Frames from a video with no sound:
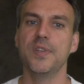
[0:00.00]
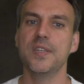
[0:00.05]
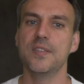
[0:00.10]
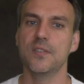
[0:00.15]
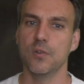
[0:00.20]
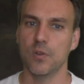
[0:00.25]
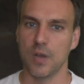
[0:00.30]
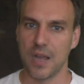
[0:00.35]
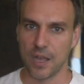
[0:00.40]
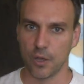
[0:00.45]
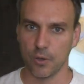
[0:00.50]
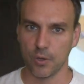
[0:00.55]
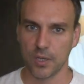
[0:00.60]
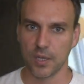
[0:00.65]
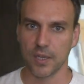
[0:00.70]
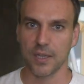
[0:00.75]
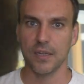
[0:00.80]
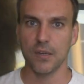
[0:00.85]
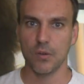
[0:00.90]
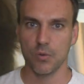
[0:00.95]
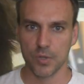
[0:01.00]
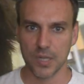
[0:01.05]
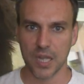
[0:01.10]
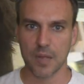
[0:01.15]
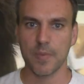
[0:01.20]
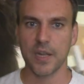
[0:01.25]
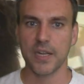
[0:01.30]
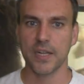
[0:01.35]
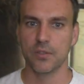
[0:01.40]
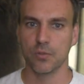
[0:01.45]
visant à recréer une
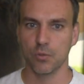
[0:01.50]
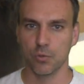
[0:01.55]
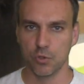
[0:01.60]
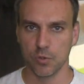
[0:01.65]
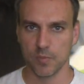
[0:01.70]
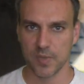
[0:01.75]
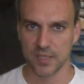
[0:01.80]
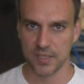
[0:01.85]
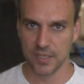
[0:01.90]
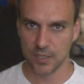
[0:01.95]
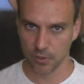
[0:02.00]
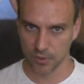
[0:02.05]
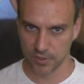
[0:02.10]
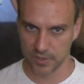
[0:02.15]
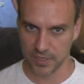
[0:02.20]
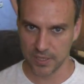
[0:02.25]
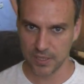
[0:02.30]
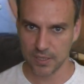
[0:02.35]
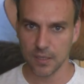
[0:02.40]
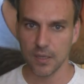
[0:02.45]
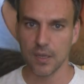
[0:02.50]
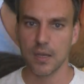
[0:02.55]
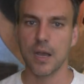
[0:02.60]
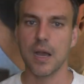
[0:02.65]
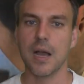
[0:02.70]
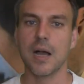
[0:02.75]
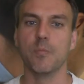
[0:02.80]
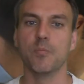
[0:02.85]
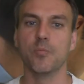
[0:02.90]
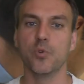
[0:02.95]
arbalète automatique antique,
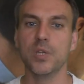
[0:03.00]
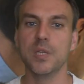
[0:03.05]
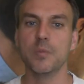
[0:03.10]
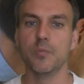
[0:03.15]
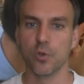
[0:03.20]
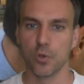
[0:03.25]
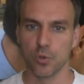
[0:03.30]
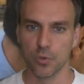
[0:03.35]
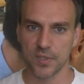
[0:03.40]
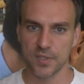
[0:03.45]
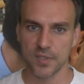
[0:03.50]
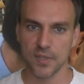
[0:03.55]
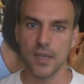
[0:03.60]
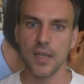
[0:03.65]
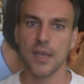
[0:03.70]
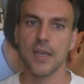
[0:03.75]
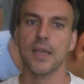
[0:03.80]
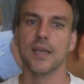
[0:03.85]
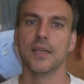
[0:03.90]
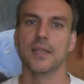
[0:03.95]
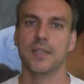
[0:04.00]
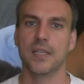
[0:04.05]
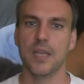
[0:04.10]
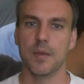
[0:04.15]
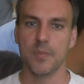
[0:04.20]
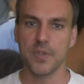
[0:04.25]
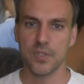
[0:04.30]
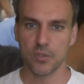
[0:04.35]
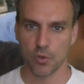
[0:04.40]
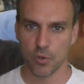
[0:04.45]
un polybolos,
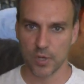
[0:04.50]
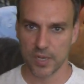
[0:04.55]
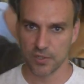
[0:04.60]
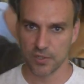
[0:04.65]
qui a mis en